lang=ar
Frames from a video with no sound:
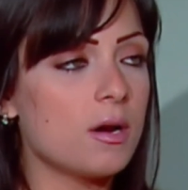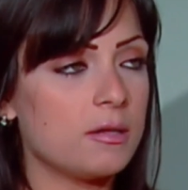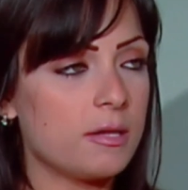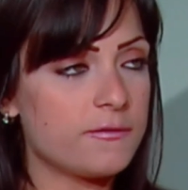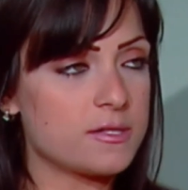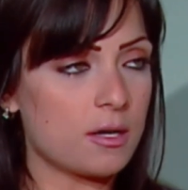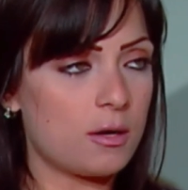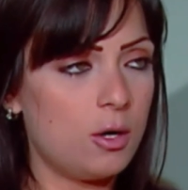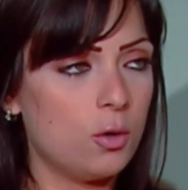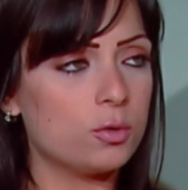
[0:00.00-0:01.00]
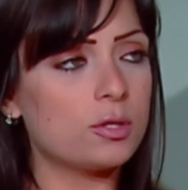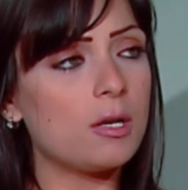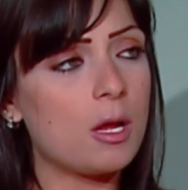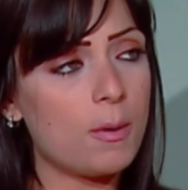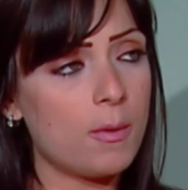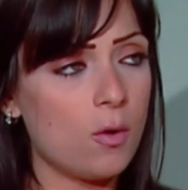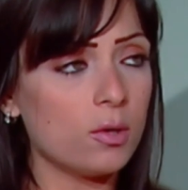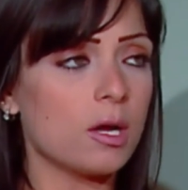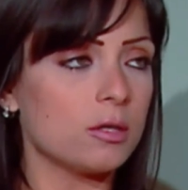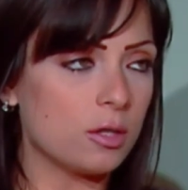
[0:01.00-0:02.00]
نفسك وتطلع بابا هو
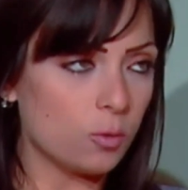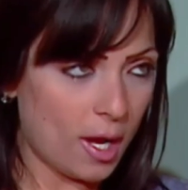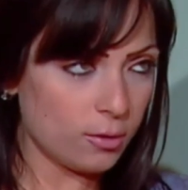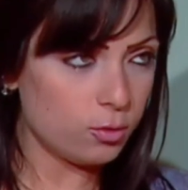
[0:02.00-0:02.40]
الغلطان وحده